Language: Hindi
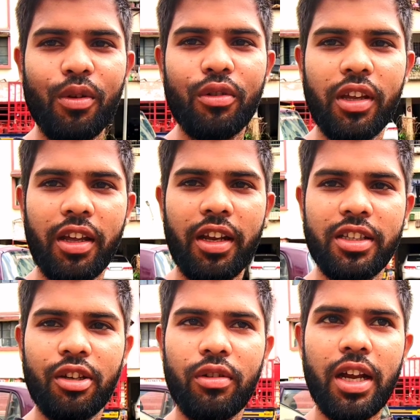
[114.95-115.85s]
ब्लॉग देखने के
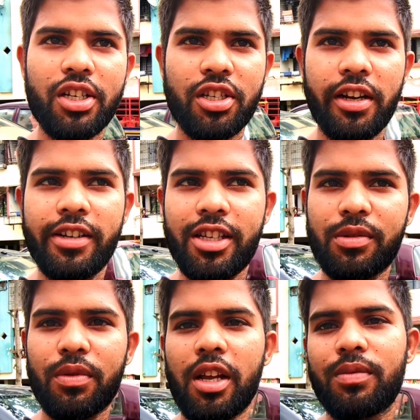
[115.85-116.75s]
लिए लाइक शेयर एंड
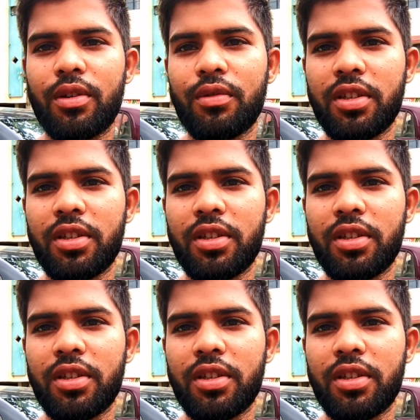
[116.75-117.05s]
सब्सक्राइब जरूर